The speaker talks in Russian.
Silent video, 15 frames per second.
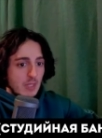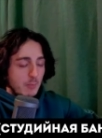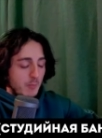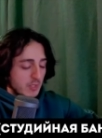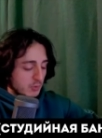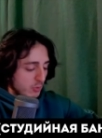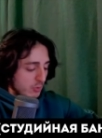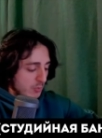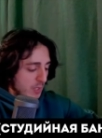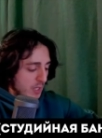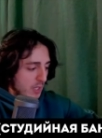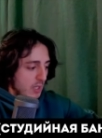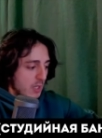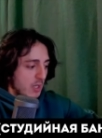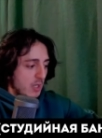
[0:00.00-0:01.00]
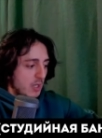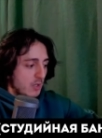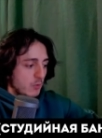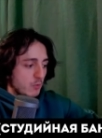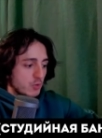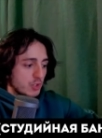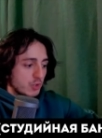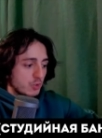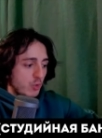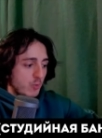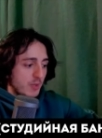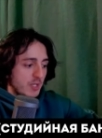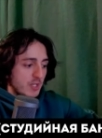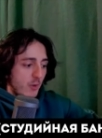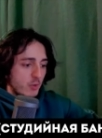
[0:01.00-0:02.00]
Потом уже
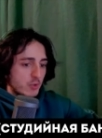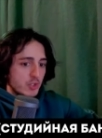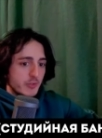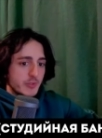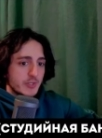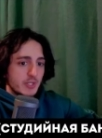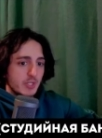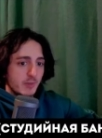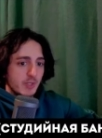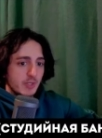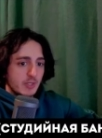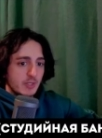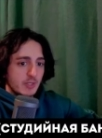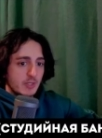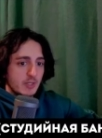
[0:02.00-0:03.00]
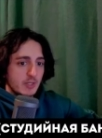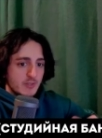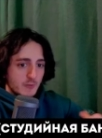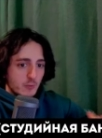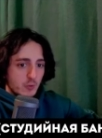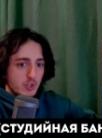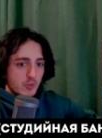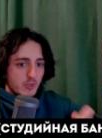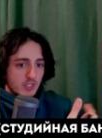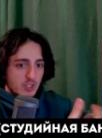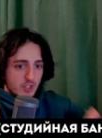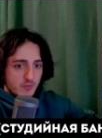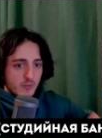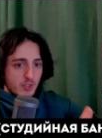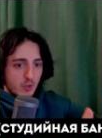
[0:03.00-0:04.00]
дома я учился именно озвучивать на
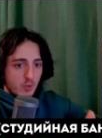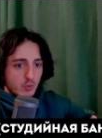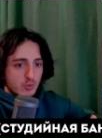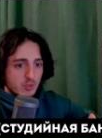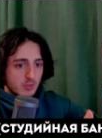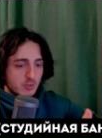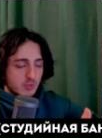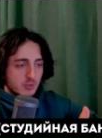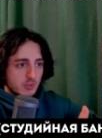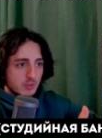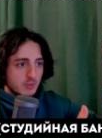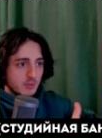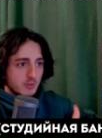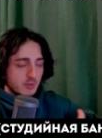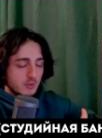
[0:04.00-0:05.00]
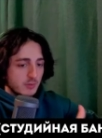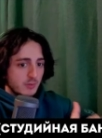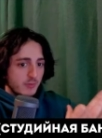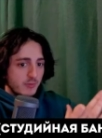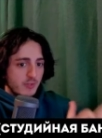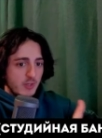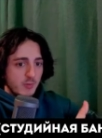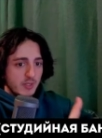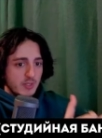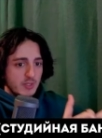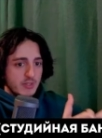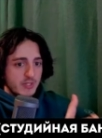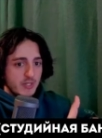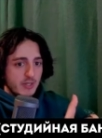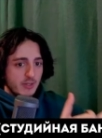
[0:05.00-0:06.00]
живых людях э, фильмы,
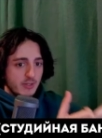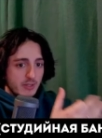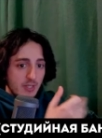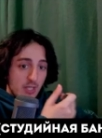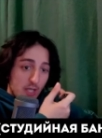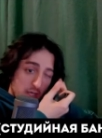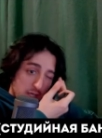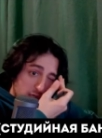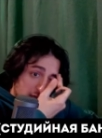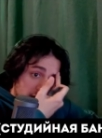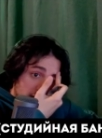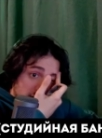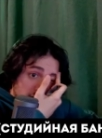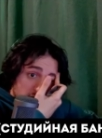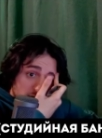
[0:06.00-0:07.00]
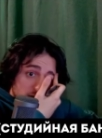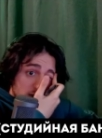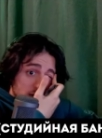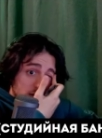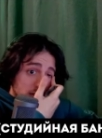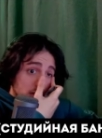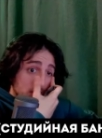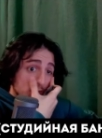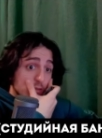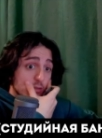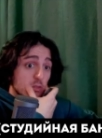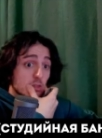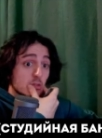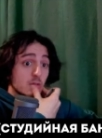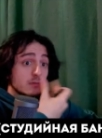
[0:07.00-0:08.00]
сериалы. И,
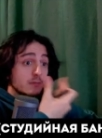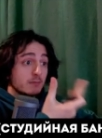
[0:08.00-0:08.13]
э,